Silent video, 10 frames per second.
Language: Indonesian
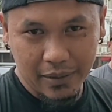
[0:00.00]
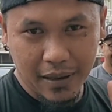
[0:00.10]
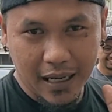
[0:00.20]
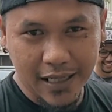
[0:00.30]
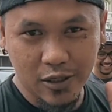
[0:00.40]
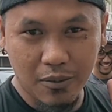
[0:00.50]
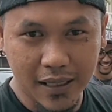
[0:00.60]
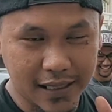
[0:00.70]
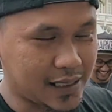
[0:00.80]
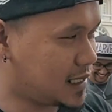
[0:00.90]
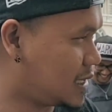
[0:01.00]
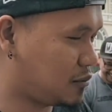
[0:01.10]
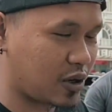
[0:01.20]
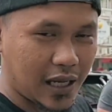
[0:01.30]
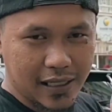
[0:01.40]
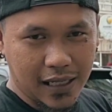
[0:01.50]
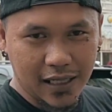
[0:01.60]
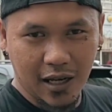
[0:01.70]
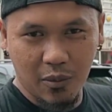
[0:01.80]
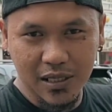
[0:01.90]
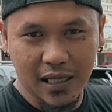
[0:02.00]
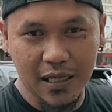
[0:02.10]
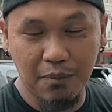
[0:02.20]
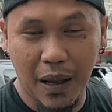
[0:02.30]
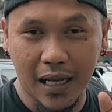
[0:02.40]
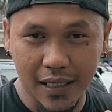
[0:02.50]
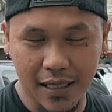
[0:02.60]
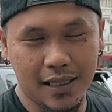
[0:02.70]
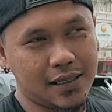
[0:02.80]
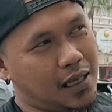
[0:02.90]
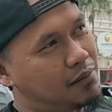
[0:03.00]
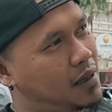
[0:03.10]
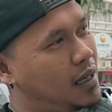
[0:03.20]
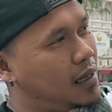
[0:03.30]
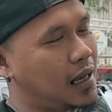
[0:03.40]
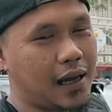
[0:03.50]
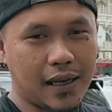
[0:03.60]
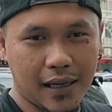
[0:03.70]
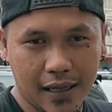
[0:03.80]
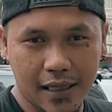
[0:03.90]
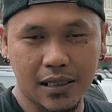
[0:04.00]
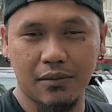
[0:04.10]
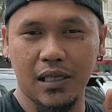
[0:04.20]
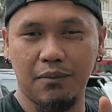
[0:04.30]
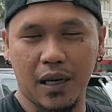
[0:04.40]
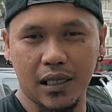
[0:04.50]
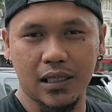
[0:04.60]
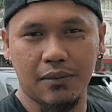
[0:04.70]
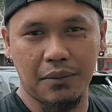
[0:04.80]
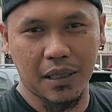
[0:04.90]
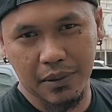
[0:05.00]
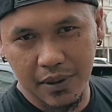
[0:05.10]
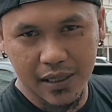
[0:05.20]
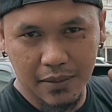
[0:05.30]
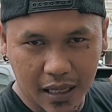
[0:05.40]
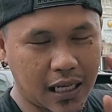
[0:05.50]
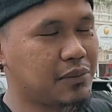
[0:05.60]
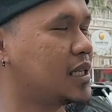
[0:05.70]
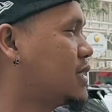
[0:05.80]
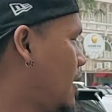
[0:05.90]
Wen bakalan coba tes nih si Mora kira-kira kalau misalnya dipanggil sama Kang Rangga sama dipanggil sama Mang Beben dia bakal milih